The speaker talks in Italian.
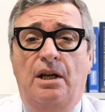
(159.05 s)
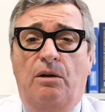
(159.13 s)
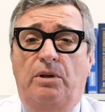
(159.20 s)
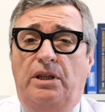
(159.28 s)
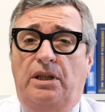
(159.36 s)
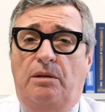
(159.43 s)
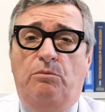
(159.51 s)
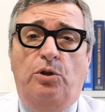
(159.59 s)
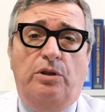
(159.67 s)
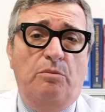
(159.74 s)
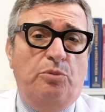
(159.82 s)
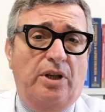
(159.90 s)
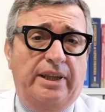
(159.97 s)
Quindi
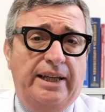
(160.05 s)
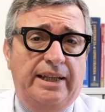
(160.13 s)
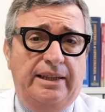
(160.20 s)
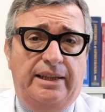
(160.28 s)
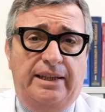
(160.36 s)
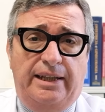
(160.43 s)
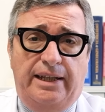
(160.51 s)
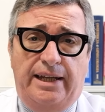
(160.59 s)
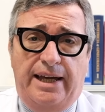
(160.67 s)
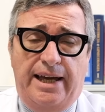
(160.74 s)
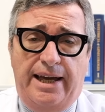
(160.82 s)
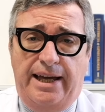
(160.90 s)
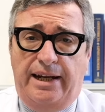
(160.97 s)
molto importante
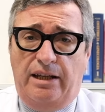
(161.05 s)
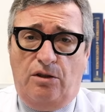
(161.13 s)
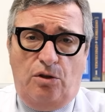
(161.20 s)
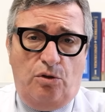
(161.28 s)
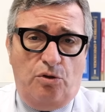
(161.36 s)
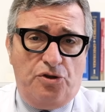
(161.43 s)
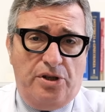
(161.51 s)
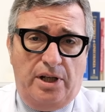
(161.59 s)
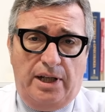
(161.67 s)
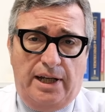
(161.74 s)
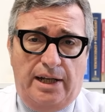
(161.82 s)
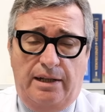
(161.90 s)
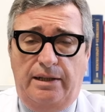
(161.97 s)
è
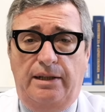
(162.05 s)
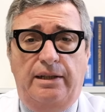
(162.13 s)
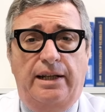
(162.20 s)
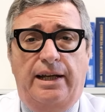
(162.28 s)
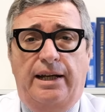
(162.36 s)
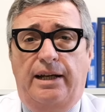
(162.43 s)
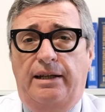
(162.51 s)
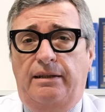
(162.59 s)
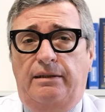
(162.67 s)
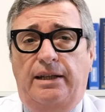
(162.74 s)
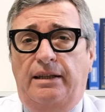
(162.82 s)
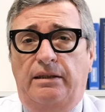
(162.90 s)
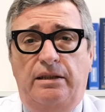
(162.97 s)
riconoscerla in,
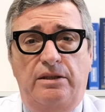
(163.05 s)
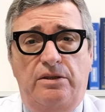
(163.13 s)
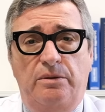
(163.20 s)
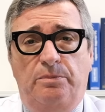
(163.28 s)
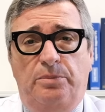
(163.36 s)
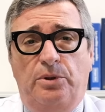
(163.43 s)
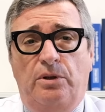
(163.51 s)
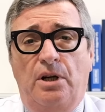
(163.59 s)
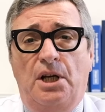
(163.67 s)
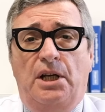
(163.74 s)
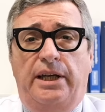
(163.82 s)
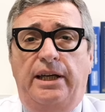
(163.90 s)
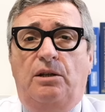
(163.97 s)
in anticipo
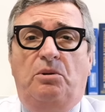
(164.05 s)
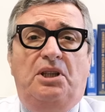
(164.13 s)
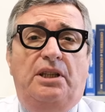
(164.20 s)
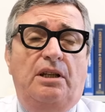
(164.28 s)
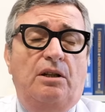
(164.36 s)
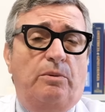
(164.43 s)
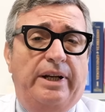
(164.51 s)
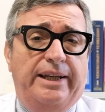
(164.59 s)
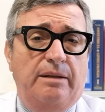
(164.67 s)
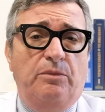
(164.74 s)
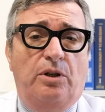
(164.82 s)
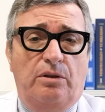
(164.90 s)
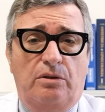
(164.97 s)
e quindi in qualche
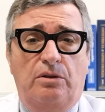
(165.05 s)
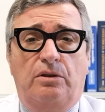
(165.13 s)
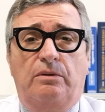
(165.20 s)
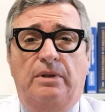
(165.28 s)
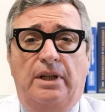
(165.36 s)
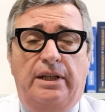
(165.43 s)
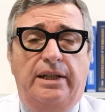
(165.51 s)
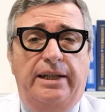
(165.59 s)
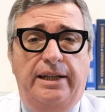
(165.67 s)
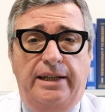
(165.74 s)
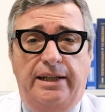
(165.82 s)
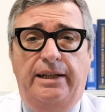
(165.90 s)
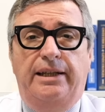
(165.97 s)
modo
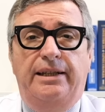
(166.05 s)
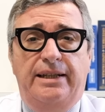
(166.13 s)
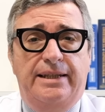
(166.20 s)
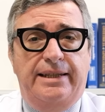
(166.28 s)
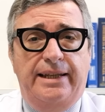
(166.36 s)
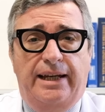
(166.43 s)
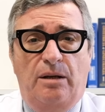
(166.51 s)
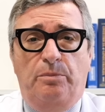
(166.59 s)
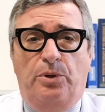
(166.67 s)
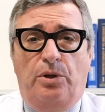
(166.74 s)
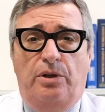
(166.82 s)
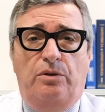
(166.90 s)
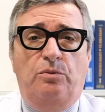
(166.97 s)
eh, iniziare
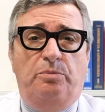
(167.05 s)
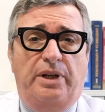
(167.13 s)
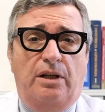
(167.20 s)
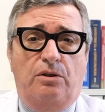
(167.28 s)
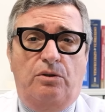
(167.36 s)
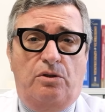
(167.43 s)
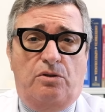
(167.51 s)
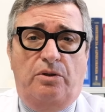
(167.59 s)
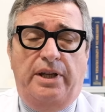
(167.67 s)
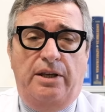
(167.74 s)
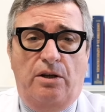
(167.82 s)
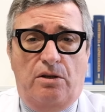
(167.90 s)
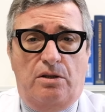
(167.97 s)
poi un percorso
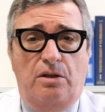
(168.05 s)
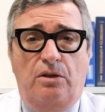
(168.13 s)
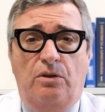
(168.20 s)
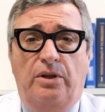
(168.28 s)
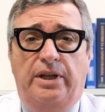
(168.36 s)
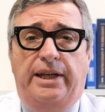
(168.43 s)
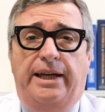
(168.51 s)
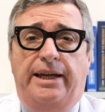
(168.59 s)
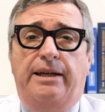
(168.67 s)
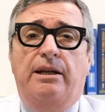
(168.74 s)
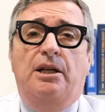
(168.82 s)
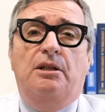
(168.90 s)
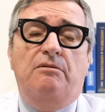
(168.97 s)
diagnostico
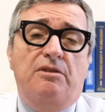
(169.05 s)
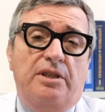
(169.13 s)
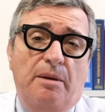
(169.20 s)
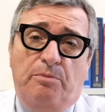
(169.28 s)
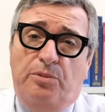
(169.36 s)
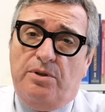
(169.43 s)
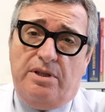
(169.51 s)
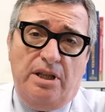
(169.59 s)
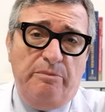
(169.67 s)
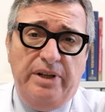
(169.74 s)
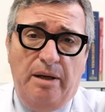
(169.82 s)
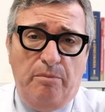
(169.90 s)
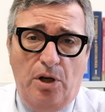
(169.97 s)
che se
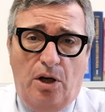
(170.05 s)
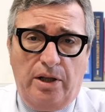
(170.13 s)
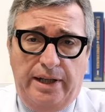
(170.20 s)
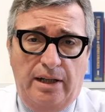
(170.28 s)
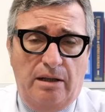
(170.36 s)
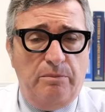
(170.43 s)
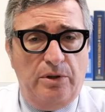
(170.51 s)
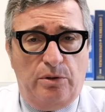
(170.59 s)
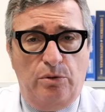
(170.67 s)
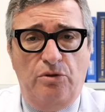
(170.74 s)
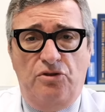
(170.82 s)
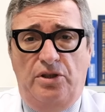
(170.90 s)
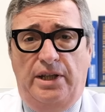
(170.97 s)
possibile blocchi la
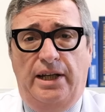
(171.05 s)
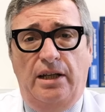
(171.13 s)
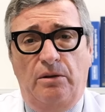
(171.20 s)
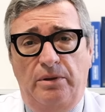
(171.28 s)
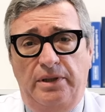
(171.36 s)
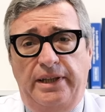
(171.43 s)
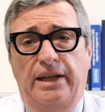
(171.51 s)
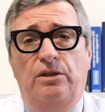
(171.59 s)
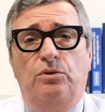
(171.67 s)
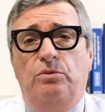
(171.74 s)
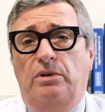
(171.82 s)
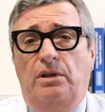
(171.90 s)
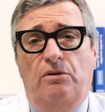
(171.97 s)
patologia e quindi
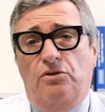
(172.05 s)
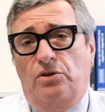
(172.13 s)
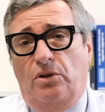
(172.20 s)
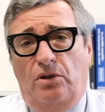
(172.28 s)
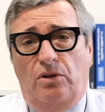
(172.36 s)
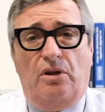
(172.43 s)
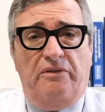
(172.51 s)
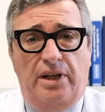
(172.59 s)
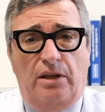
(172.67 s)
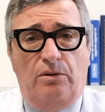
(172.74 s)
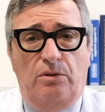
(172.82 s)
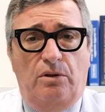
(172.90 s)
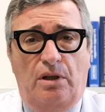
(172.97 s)
aiuti non solo a non avere
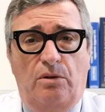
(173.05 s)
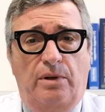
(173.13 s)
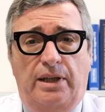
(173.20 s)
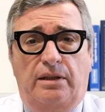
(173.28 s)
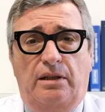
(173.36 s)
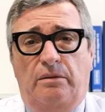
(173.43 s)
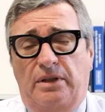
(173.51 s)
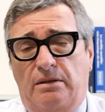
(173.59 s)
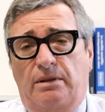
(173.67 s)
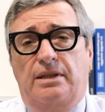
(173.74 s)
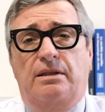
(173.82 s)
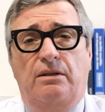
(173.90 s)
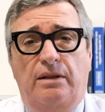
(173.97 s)
dolore durante la
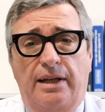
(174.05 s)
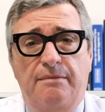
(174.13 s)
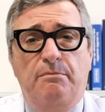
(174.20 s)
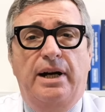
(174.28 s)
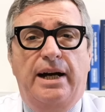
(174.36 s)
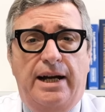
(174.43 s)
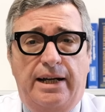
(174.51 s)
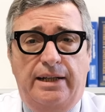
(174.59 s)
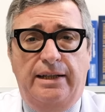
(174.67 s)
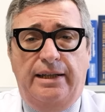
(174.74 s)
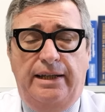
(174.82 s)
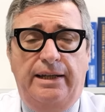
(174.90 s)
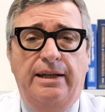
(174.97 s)
mestruazione ma
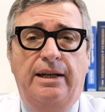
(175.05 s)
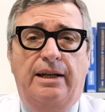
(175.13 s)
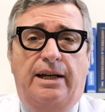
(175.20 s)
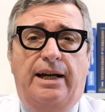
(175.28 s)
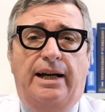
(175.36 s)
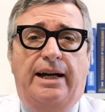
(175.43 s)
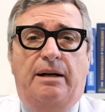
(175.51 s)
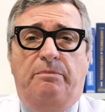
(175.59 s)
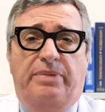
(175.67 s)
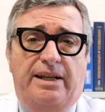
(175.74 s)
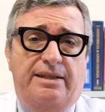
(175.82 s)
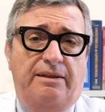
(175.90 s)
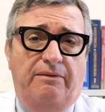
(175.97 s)
anche a
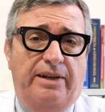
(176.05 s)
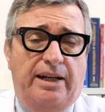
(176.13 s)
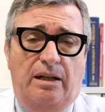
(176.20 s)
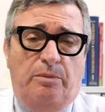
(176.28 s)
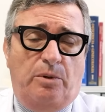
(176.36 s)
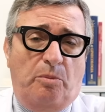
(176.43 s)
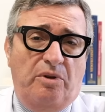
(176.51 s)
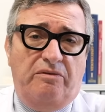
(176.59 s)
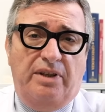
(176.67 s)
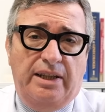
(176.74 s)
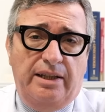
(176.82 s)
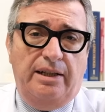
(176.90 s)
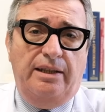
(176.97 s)
preservare la propria
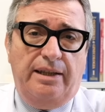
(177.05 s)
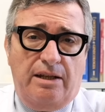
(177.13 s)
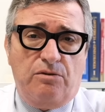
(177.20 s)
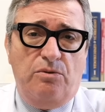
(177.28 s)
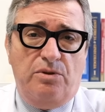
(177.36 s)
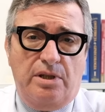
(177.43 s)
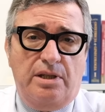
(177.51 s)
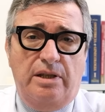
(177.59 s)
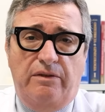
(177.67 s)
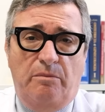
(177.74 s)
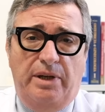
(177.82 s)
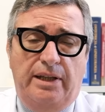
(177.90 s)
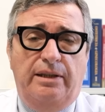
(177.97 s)
fertilità
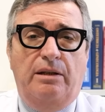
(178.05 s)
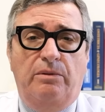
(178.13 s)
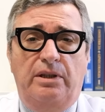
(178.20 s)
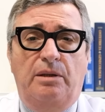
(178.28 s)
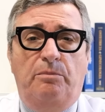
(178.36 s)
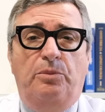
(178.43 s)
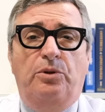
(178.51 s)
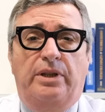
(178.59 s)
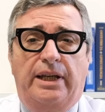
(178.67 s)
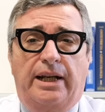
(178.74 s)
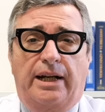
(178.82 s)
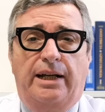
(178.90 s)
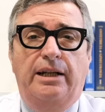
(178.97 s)
successivamente quindi
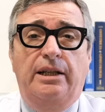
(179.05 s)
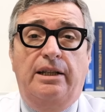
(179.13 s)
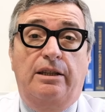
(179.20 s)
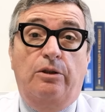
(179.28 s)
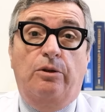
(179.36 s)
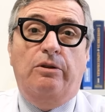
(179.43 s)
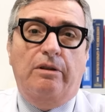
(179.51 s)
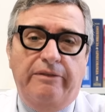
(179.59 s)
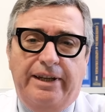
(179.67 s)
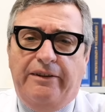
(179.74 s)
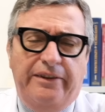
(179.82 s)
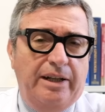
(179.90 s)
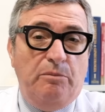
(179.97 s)
poter non
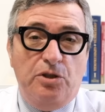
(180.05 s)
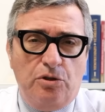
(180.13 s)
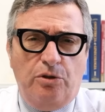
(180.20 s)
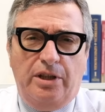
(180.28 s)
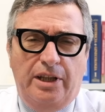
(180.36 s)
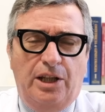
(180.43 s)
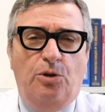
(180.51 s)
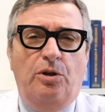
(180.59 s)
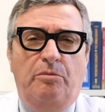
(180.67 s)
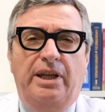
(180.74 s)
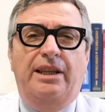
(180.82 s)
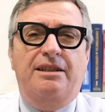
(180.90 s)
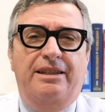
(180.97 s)
dover avere bisogno di noi
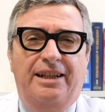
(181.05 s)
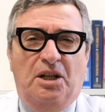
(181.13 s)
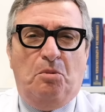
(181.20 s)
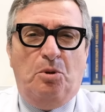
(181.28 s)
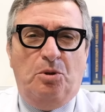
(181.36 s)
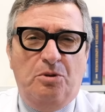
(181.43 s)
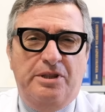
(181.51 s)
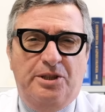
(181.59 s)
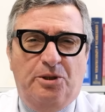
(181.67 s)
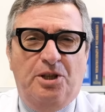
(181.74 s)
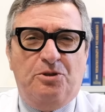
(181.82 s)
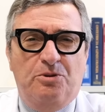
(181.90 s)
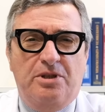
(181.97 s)
medici della
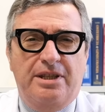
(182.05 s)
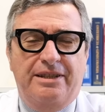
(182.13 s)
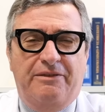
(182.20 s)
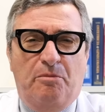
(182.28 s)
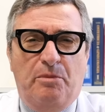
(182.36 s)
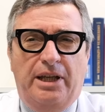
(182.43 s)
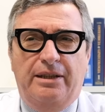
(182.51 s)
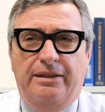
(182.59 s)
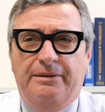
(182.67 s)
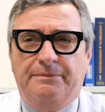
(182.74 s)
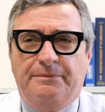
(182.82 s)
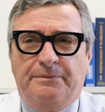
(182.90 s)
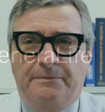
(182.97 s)
riproduzione successivamente.